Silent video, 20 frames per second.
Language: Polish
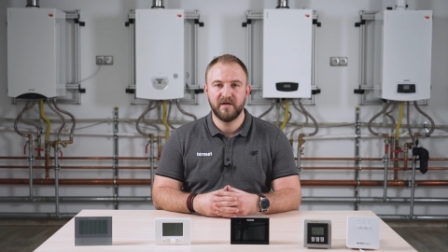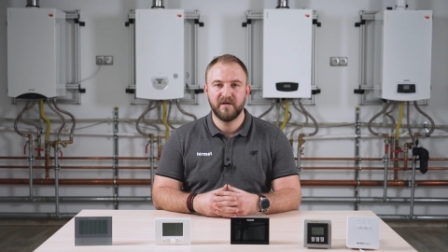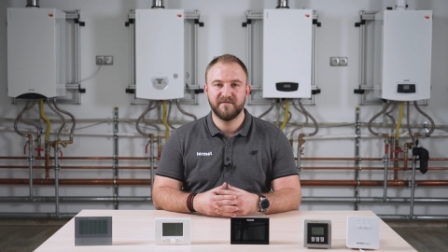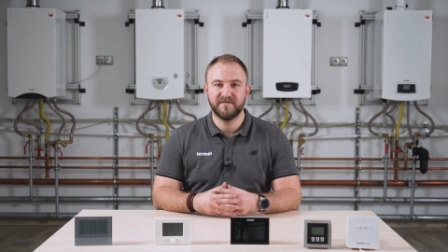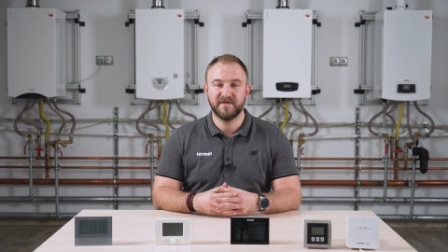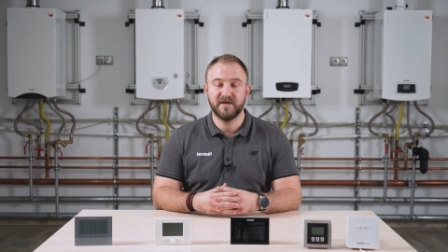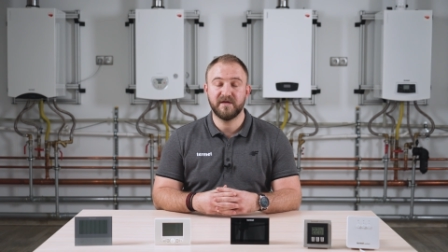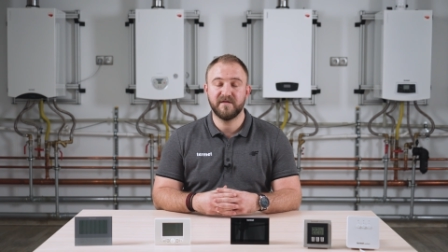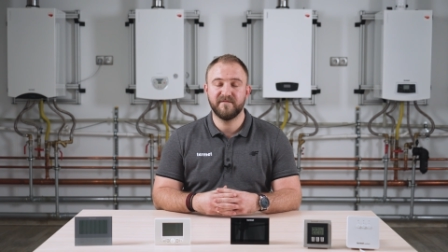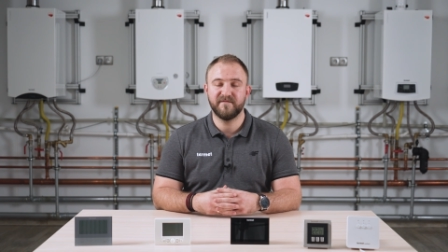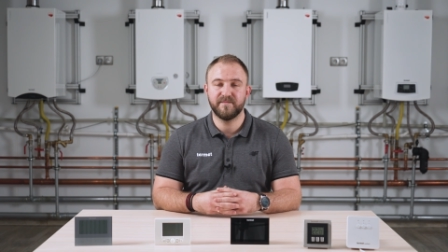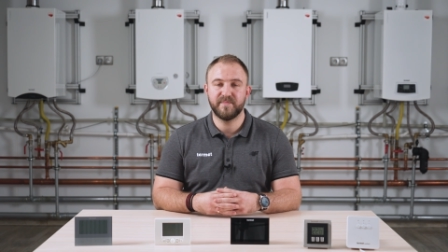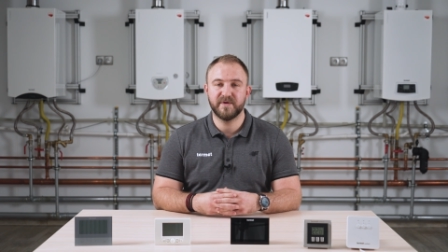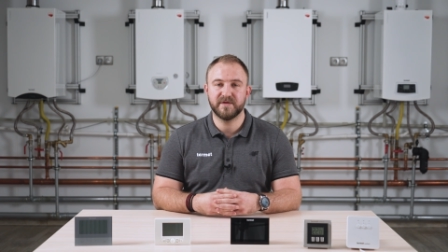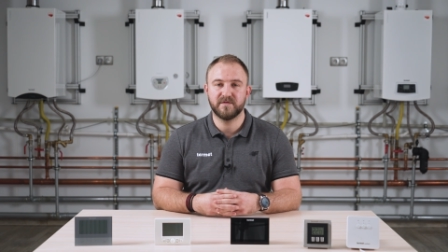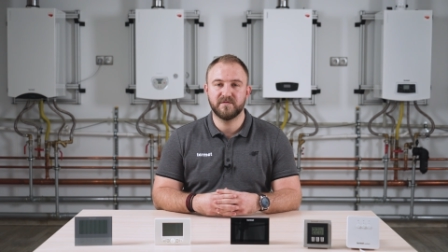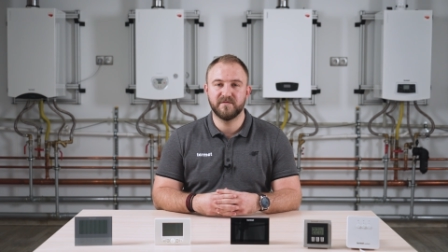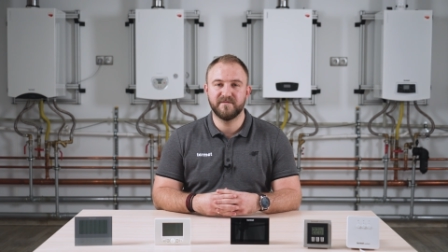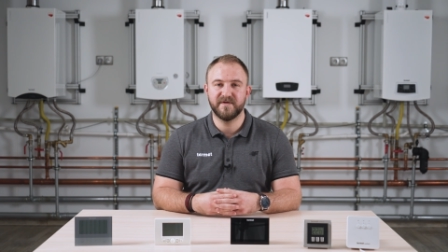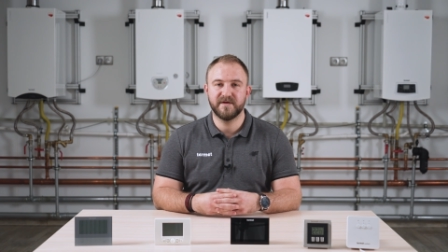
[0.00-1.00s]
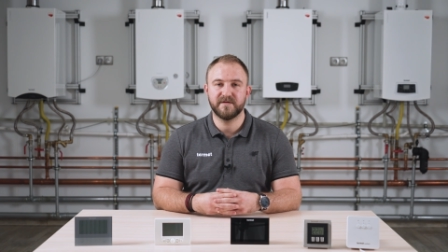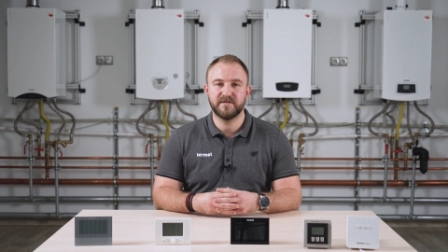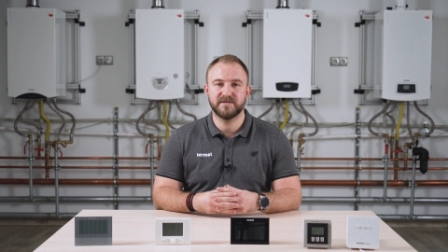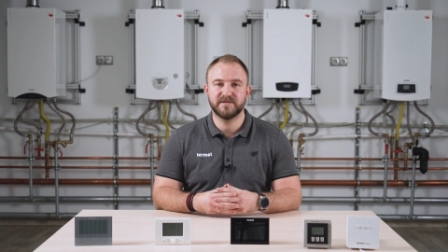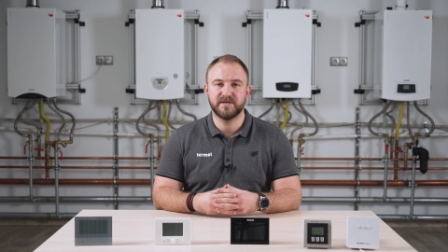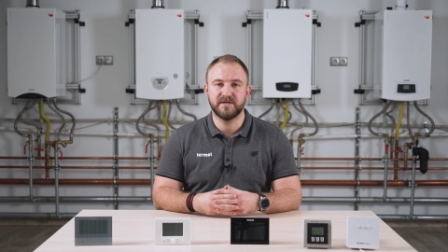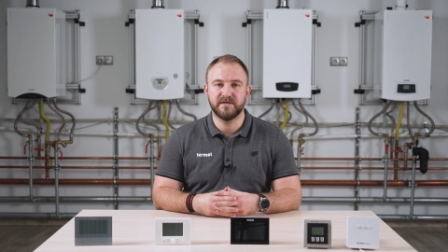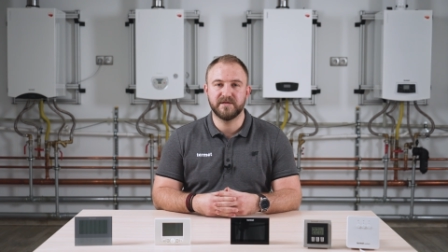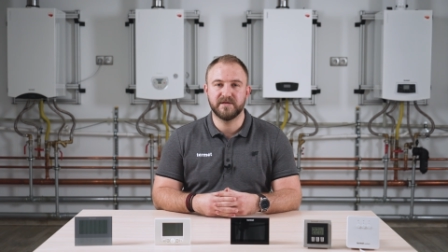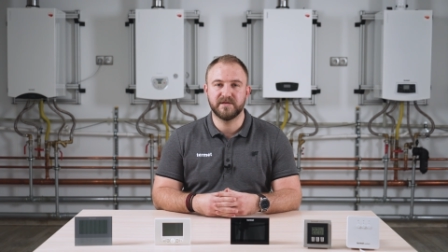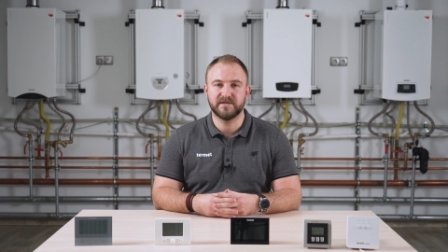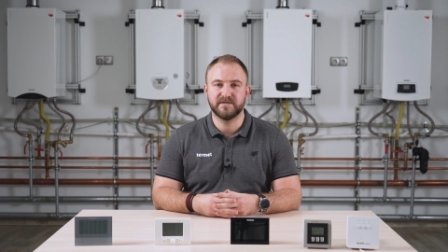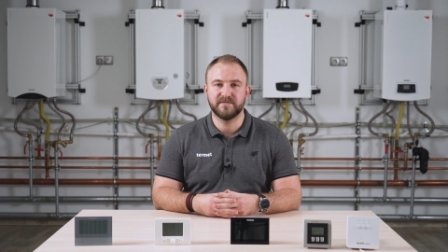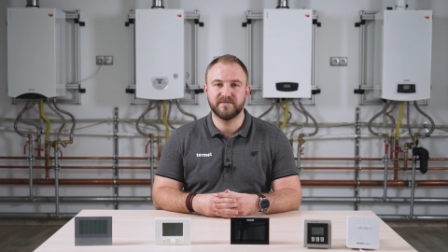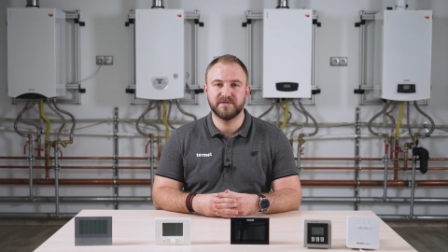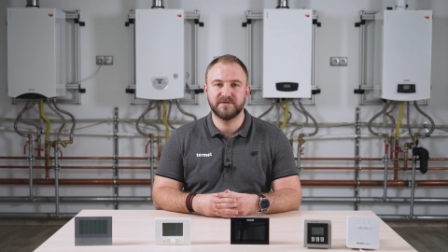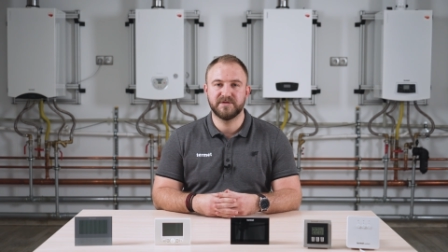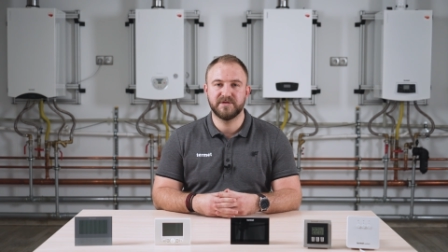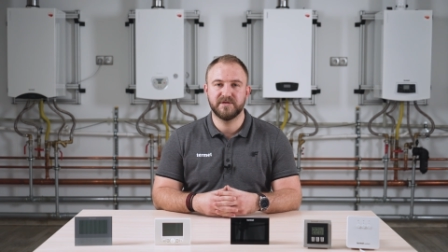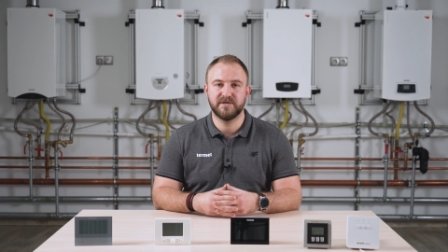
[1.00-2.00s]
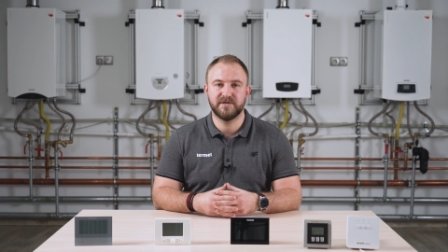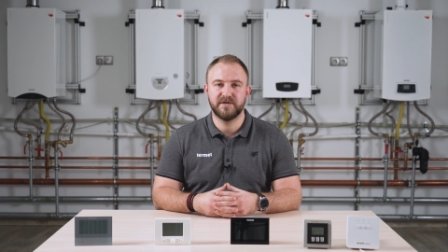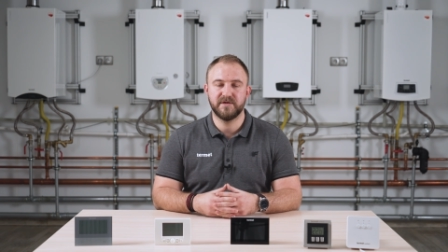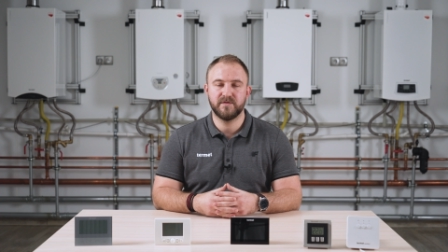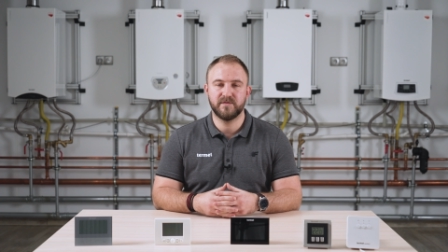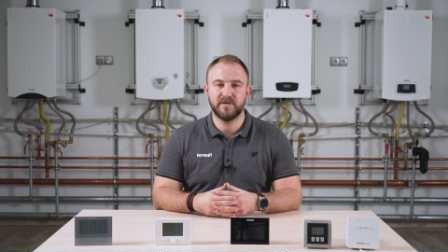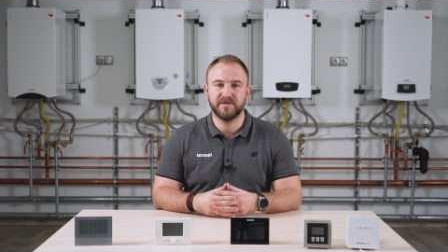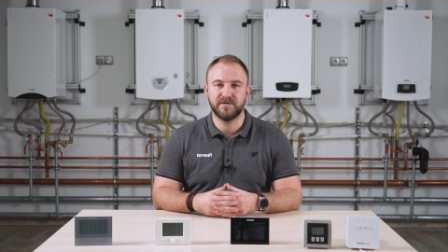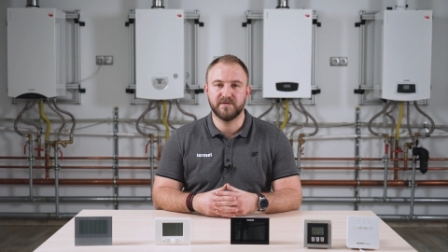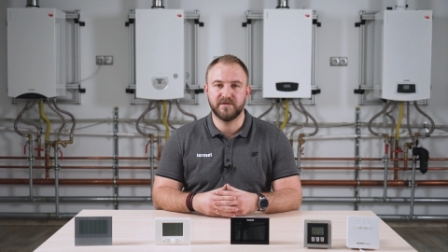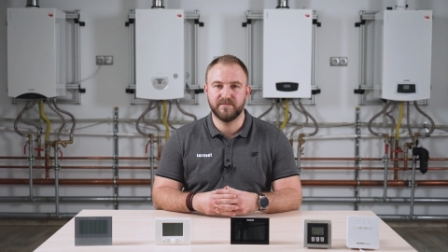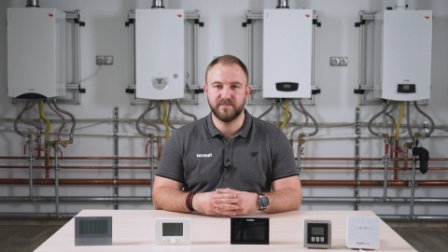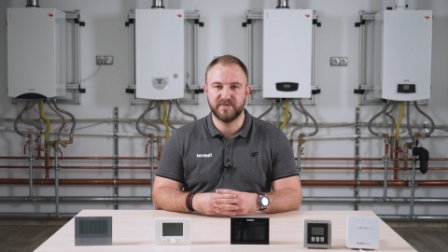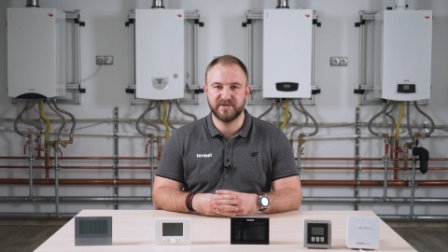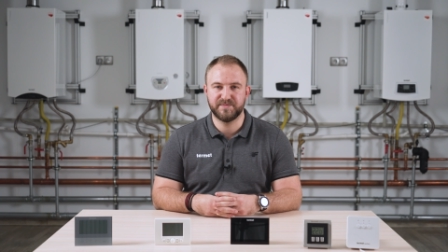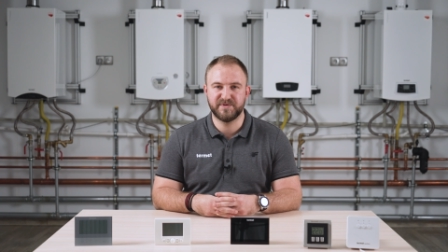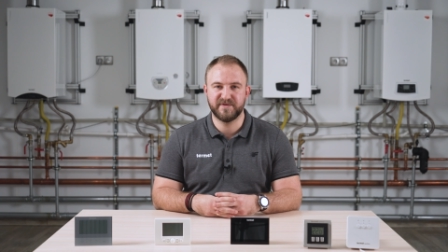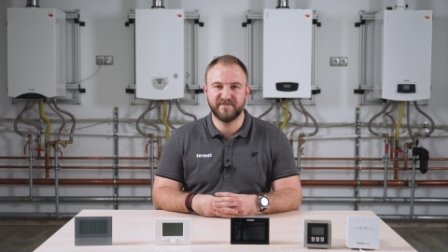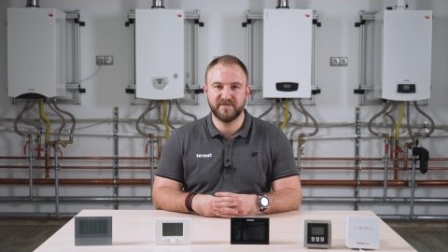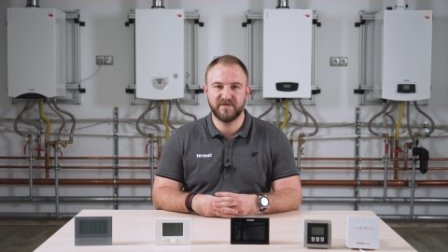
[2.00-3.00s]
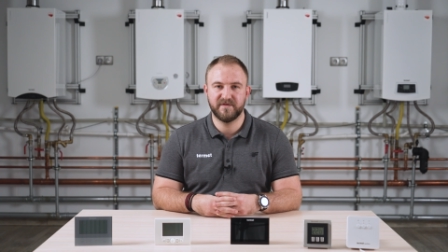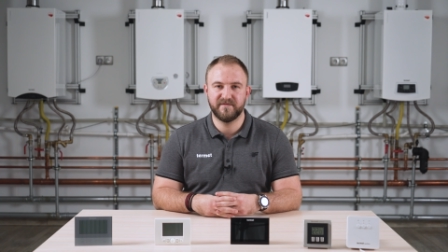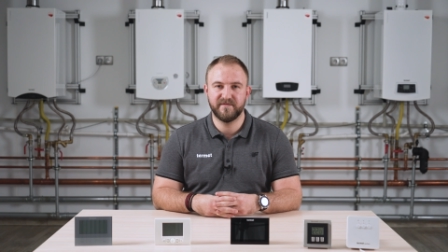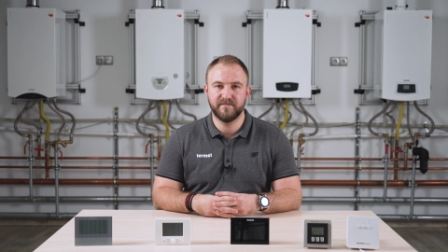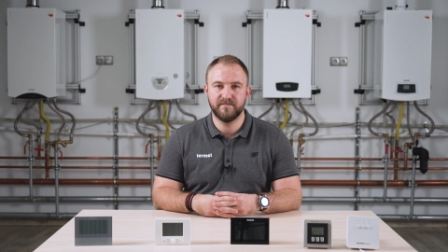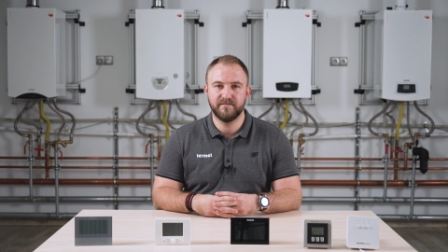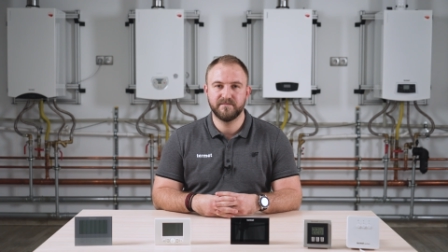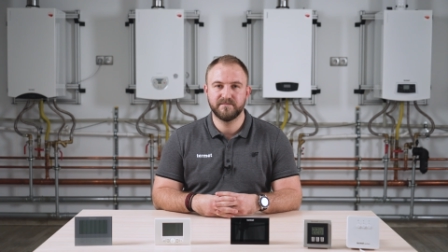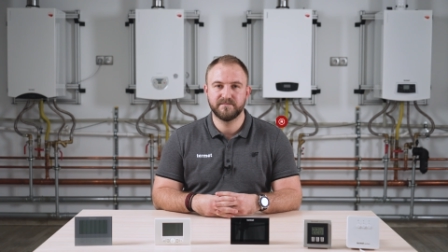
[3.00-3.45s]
W takim wypadku warto zainteresować się regulatorem bezprzewodowym.